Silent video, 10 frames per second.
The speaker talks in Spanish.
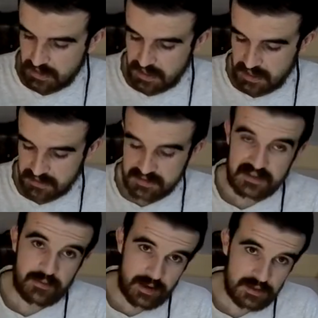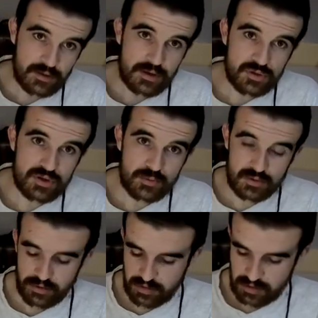y sistema Android
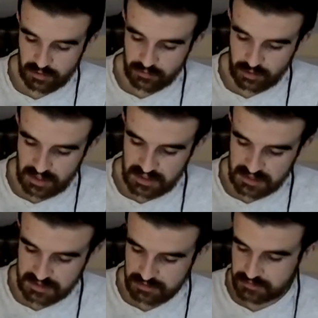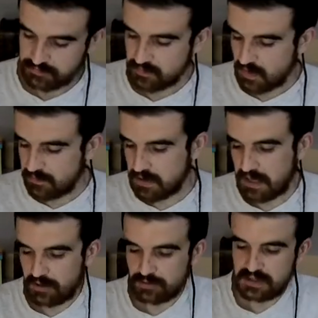8.0, como os he dicho.
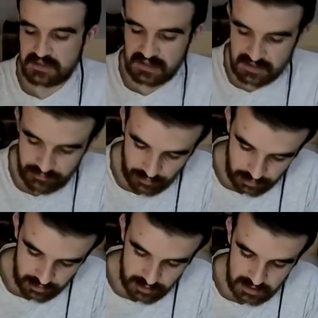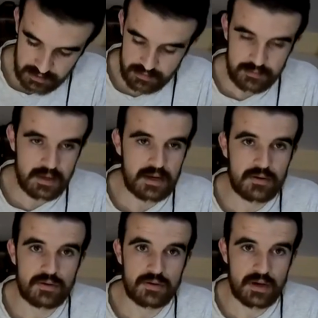Viene con distintas funciones, viene
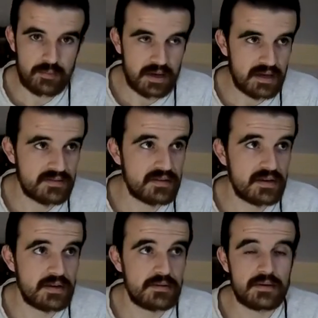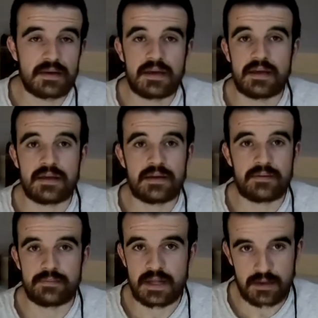con GPS,
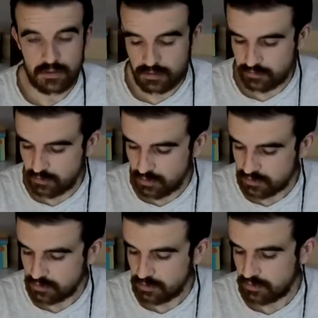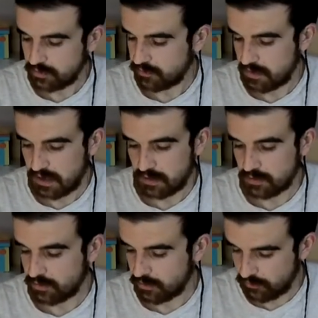eh, viene con Bluetooth, viene
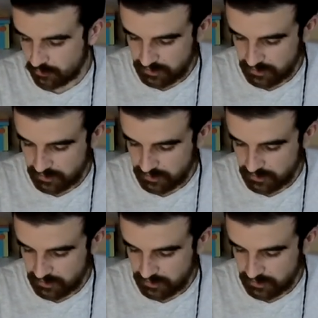con